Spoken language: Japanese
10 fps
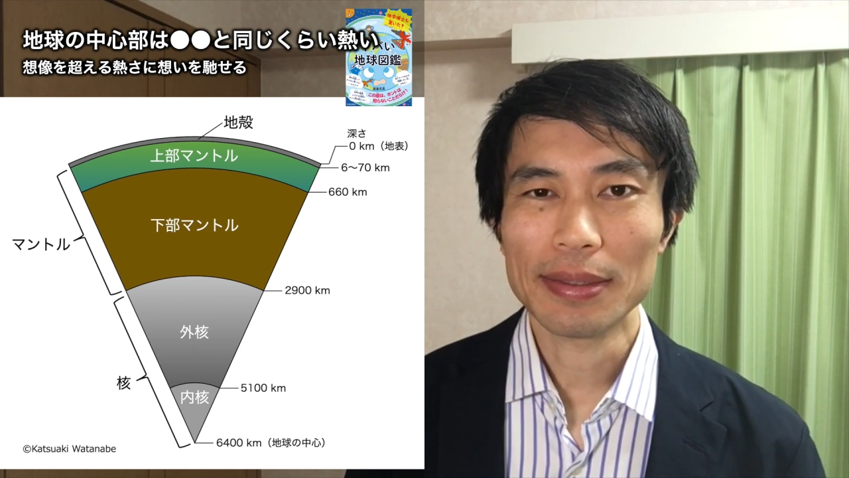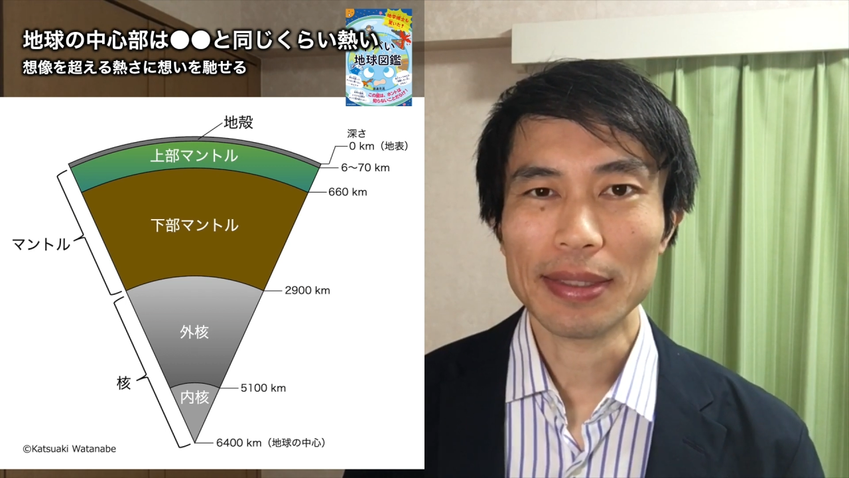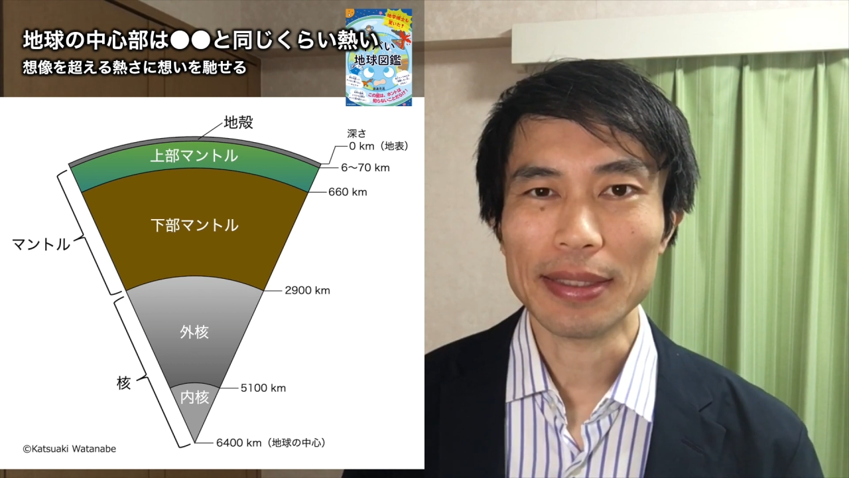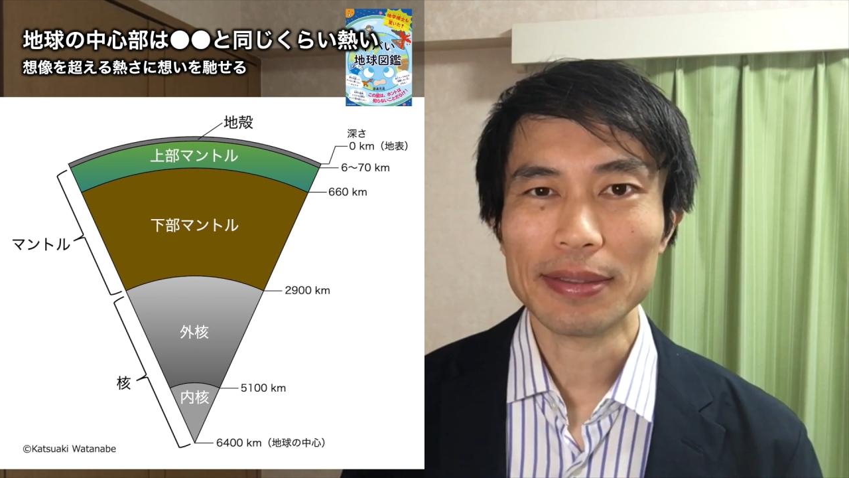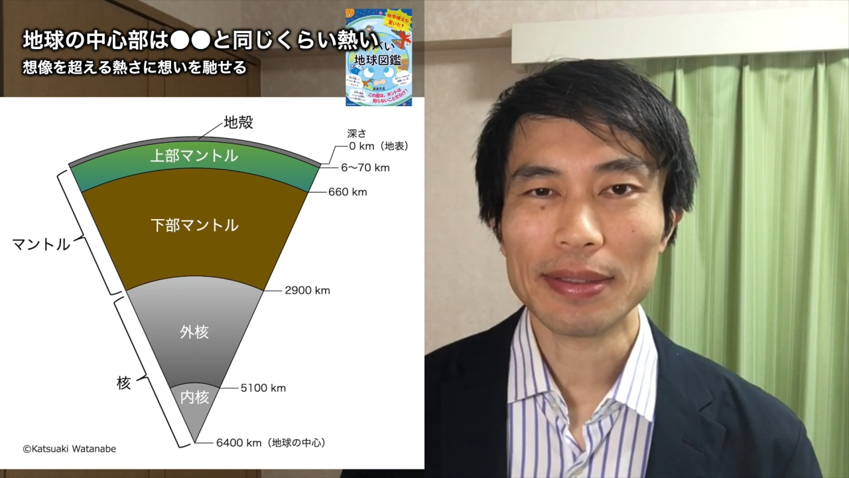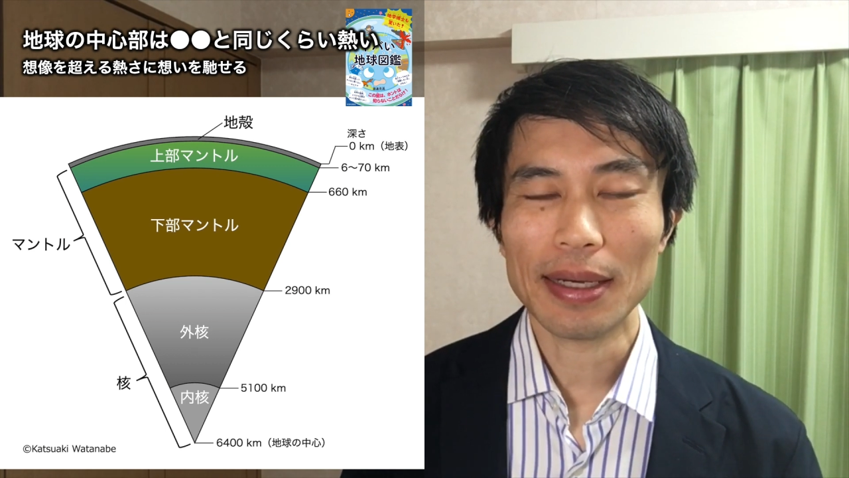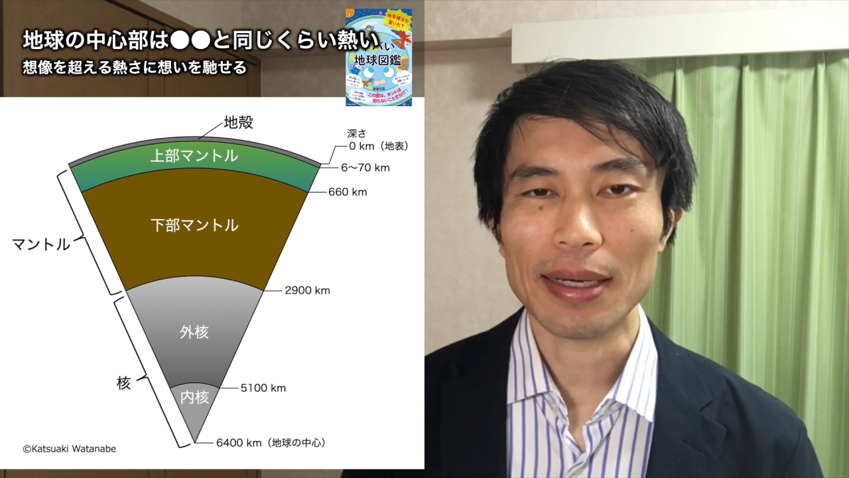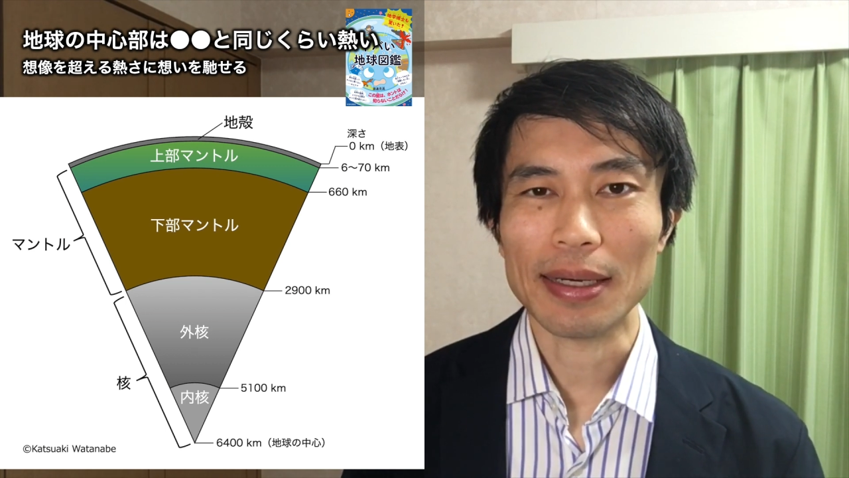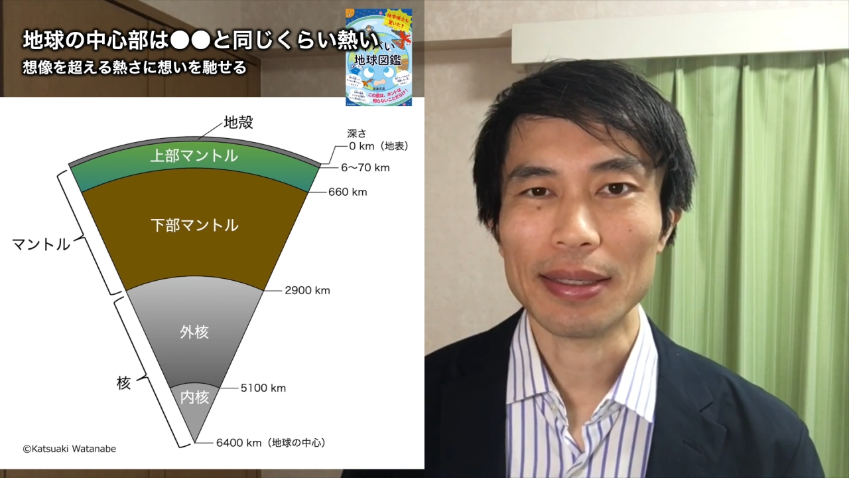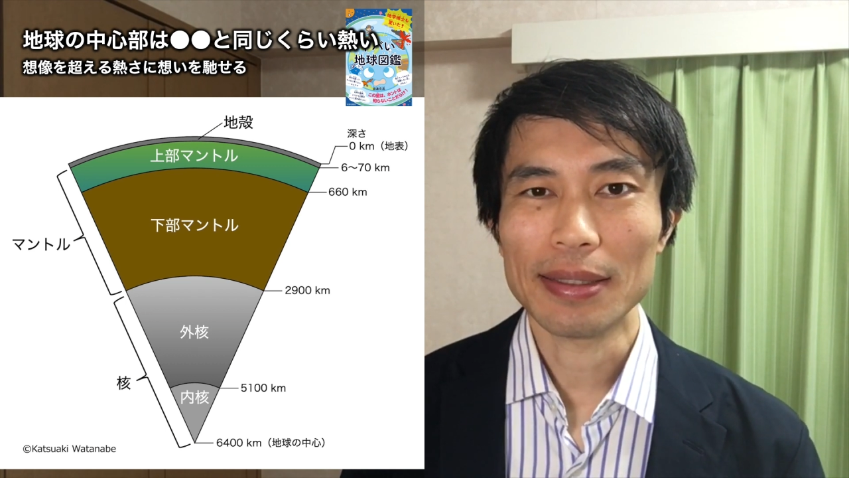鉄
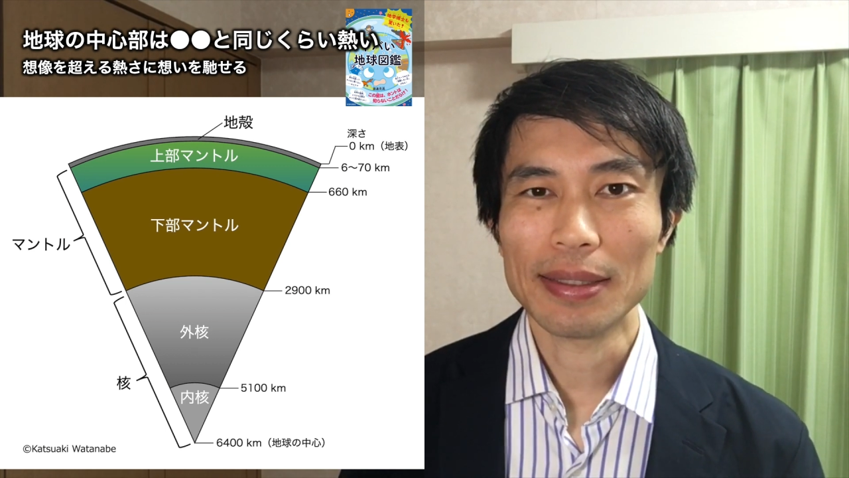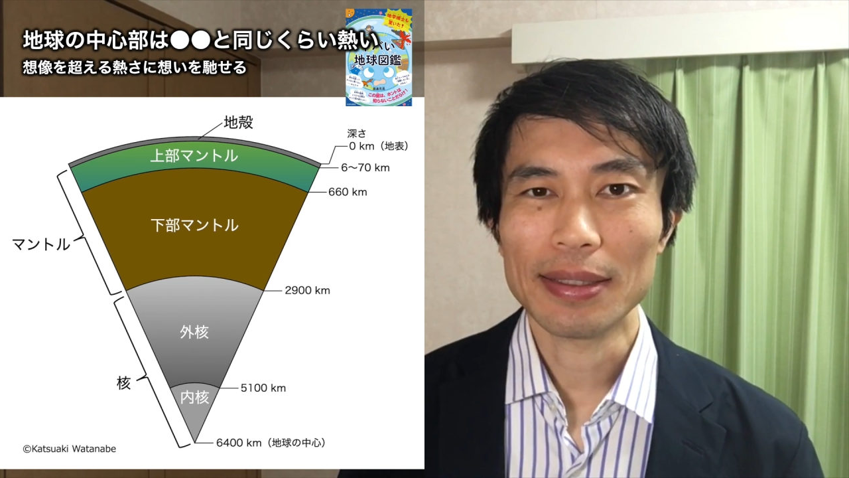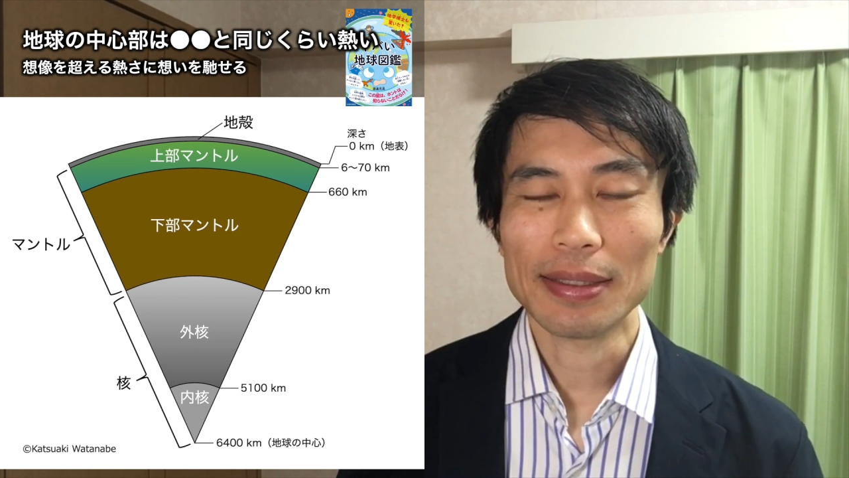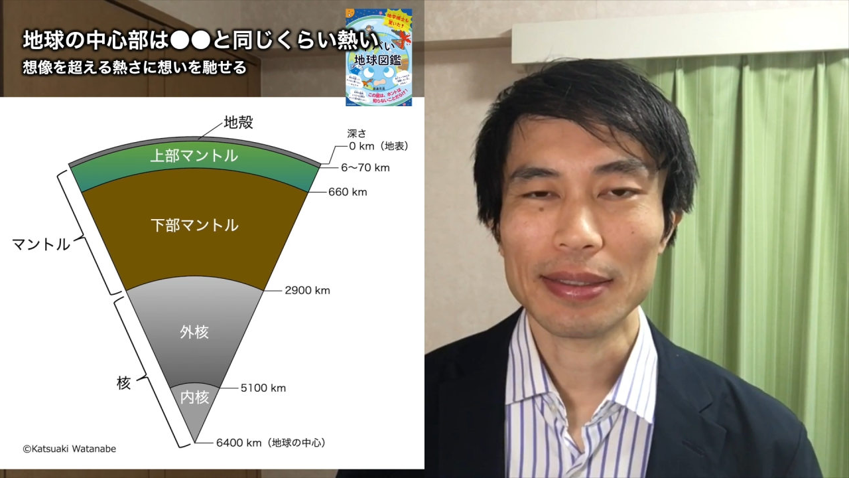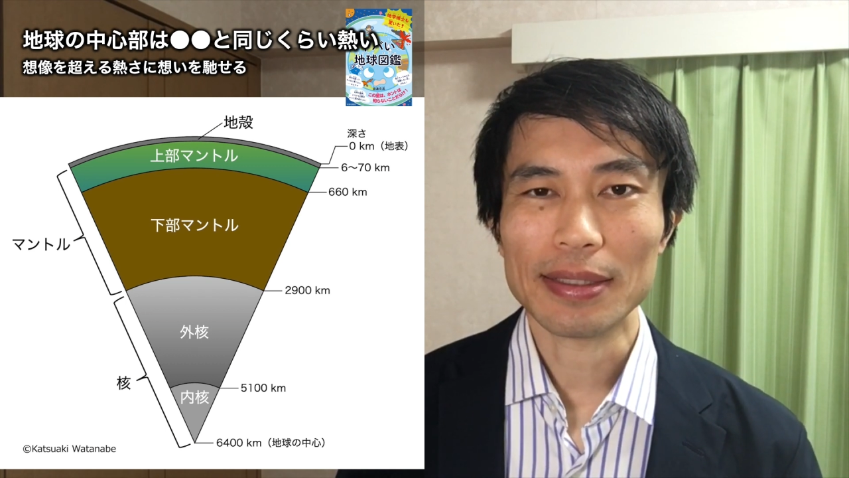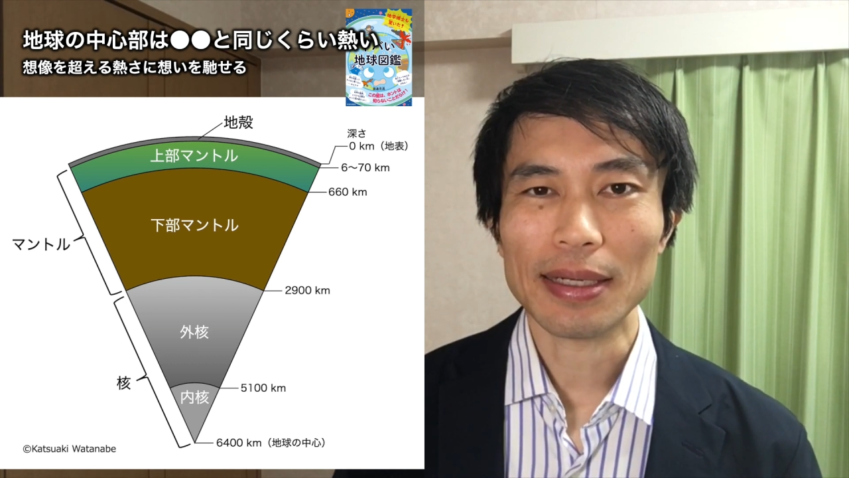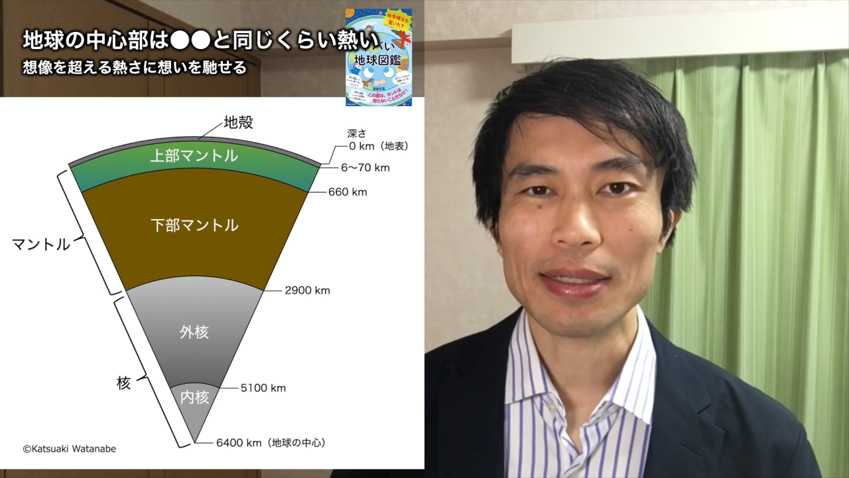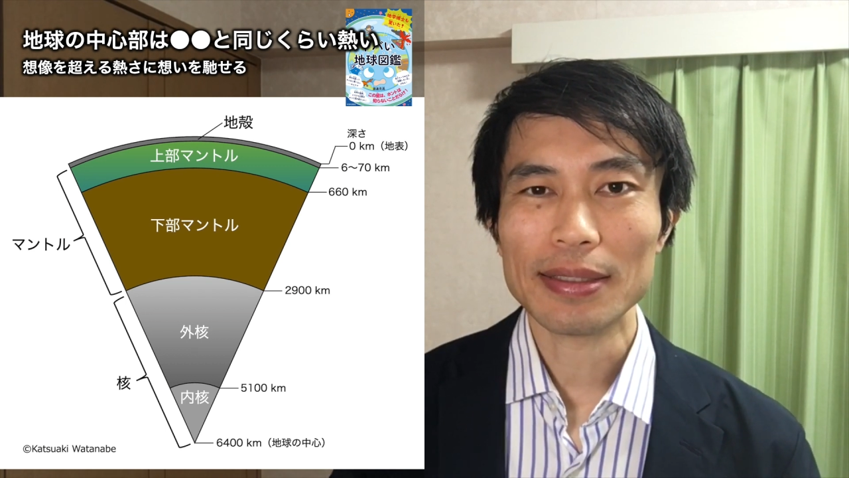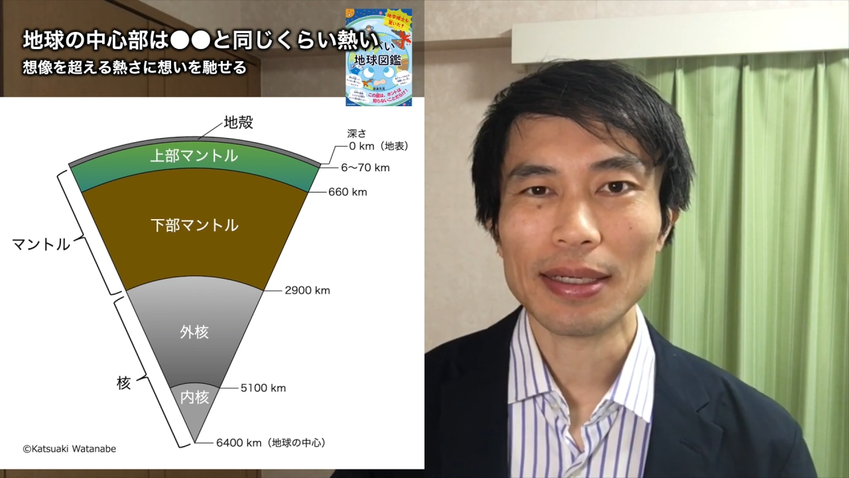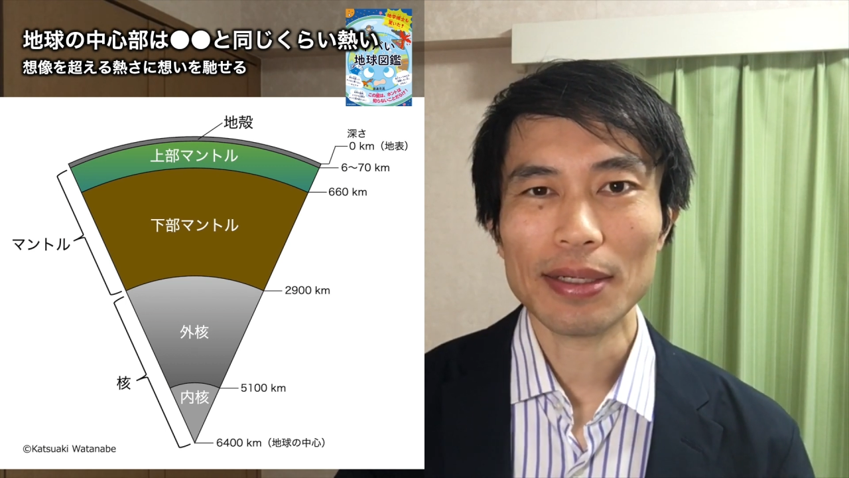が
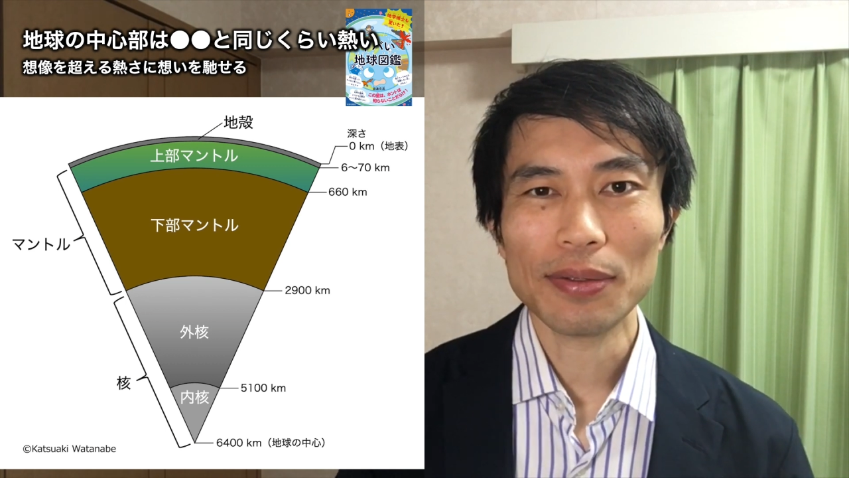サラサラ